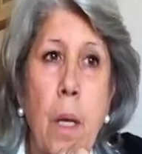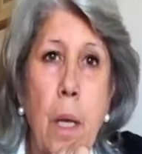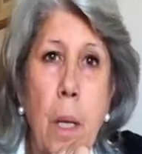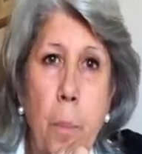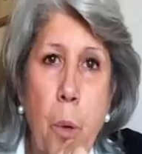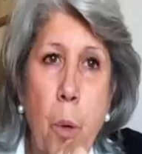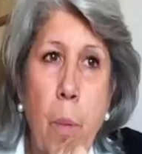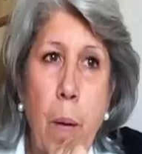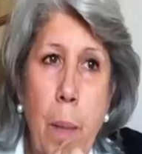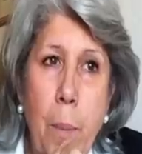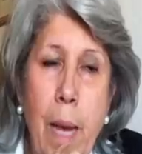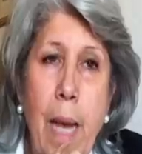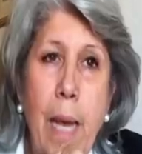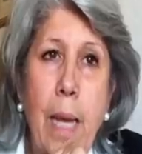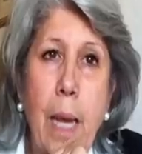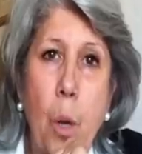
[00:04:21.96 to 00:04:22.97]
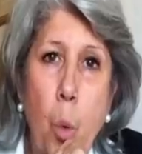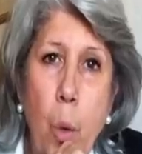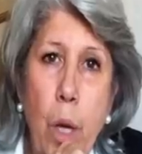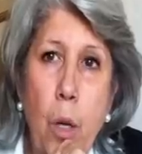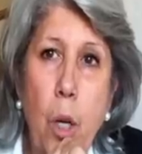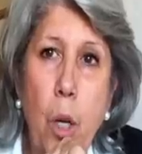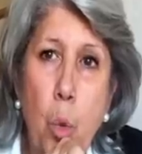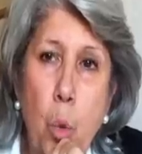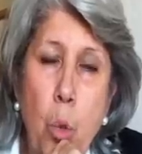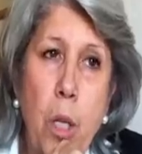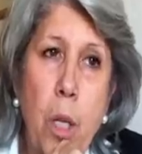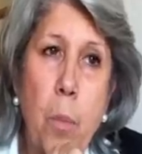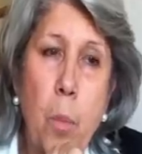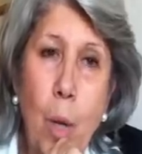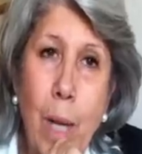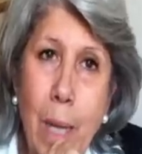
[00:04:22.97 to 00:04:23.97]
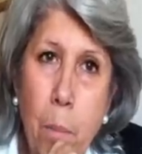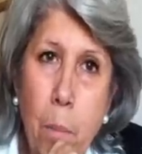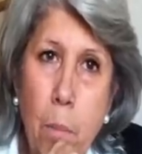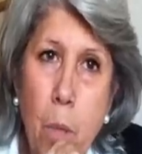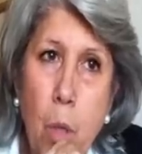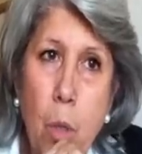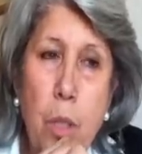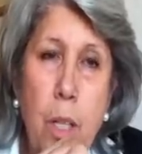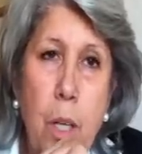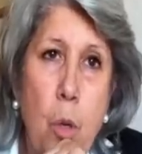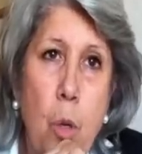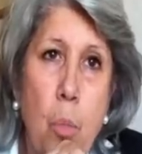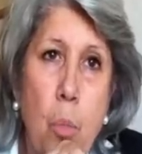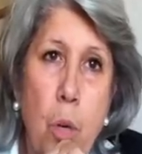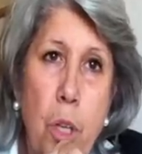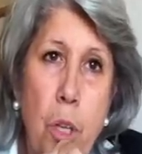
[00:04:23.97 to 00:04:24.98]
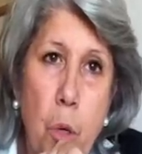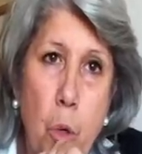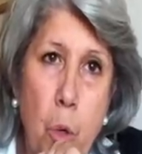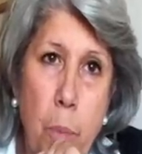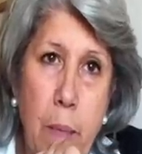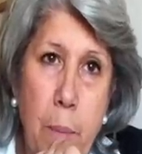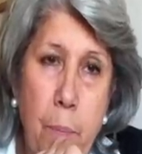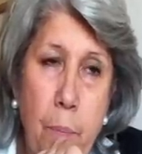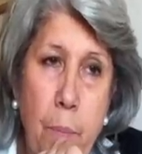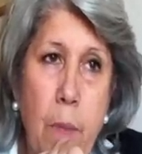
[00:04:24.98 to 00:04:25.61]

Il problema è che quello è l'ultimo lembo del comune di Roma.